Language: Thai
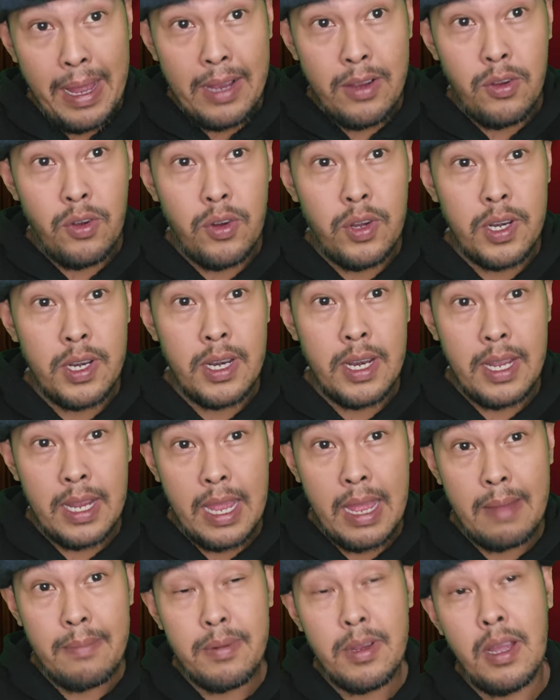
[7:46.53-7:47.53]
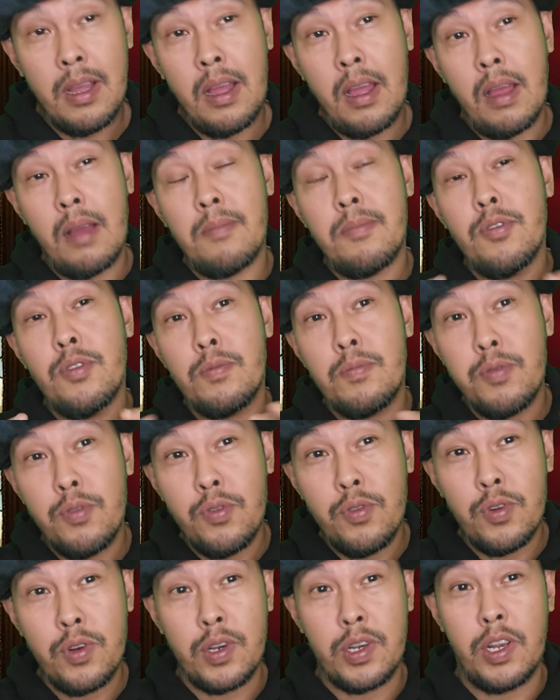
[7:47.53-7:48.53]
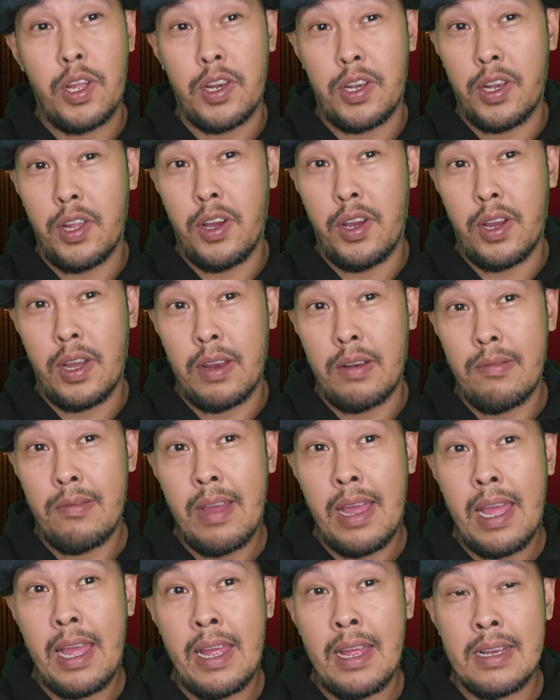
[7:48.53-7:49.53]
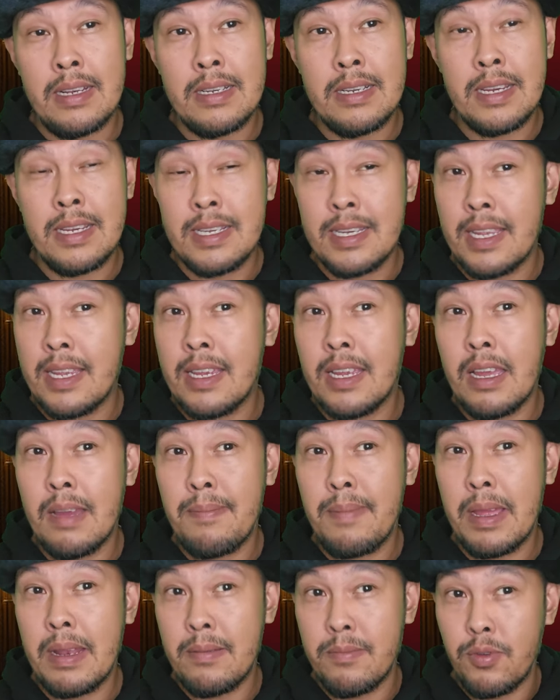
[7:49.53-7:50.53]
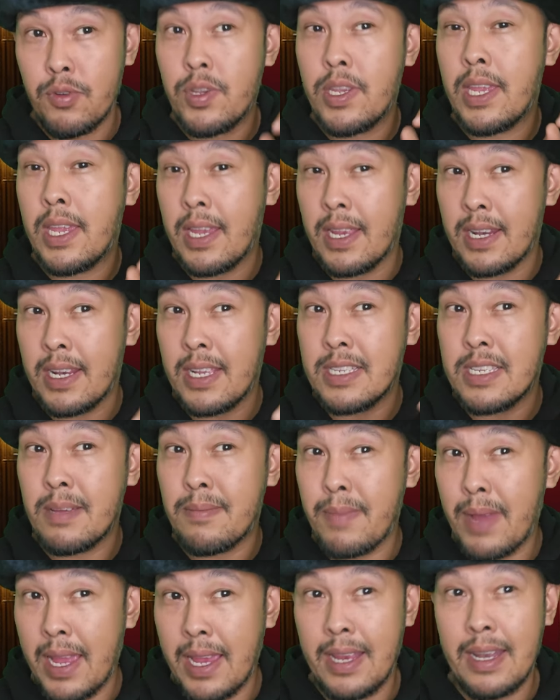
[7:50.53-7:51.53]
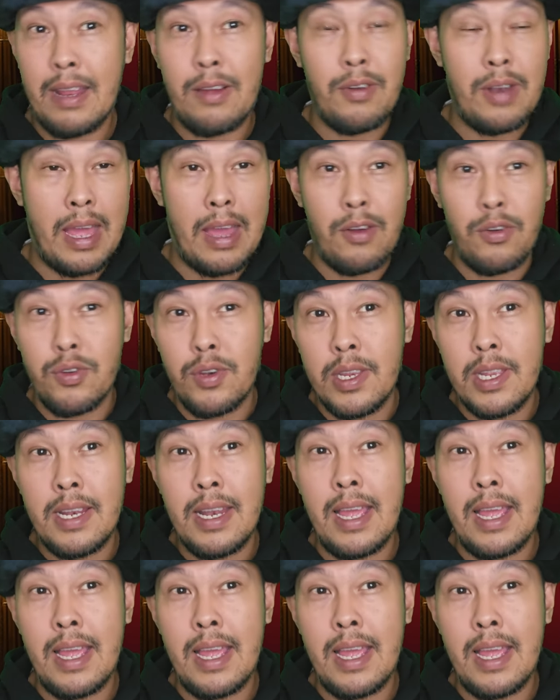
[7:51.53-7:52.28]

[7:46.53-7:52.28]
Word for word: บางคนนะครับก็พูดพูดต่อๆกันว่า จริงๆก็เป็นผู้หญิงในสมัยเราๆนี่